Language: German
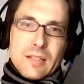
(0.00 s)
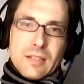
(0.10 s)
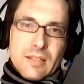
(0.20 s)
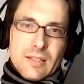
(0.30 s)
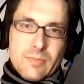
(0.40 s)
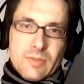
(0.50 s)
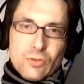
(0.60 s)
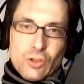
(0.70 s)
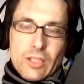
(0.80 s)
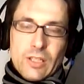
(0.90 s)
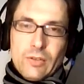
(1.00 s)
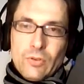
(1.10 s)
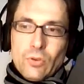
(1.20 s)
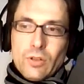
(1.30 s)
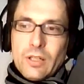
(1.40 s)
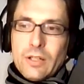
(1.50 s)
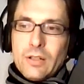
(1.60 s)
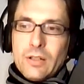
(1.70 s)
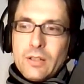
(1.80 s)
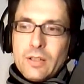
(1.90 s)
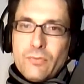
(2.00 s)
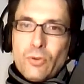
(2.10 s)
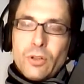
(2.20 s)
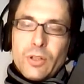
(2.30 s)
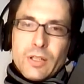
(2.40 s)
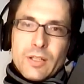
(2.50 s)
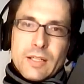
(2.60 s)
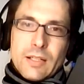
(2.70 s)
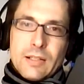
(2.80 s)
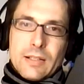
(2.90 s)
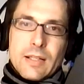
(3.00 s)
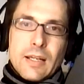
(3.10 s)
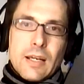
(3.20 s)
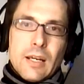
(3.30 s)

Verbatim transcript: sich nicht selbst zu schädigen durch äh, die Folgen ihres Handelns.